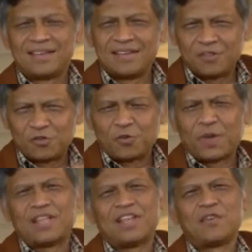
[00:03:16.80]
ขึ้นสู่
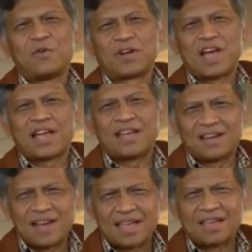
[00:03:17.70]
เวทีโลกได้
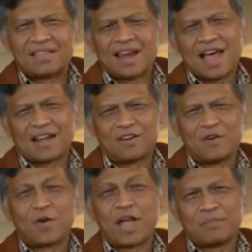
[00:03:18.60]
ในตลาด
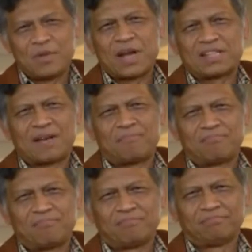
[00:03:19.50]
โลกาภิวัตน์ครับ